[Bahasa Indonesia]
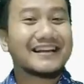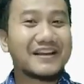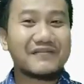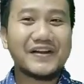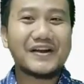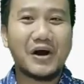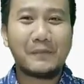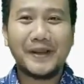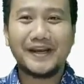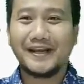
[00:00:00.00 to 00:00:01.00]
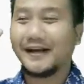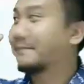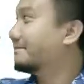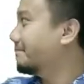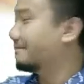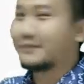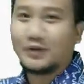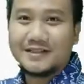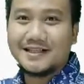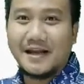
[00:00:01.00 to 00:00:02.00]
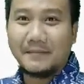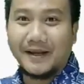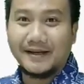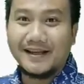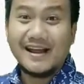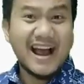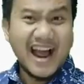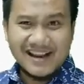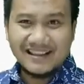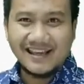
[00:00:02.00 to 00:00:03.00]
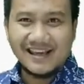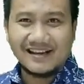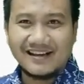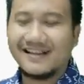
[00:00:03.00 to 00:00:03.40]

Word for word: Giving opinion. Hmm, tulisannya apa ini? I think.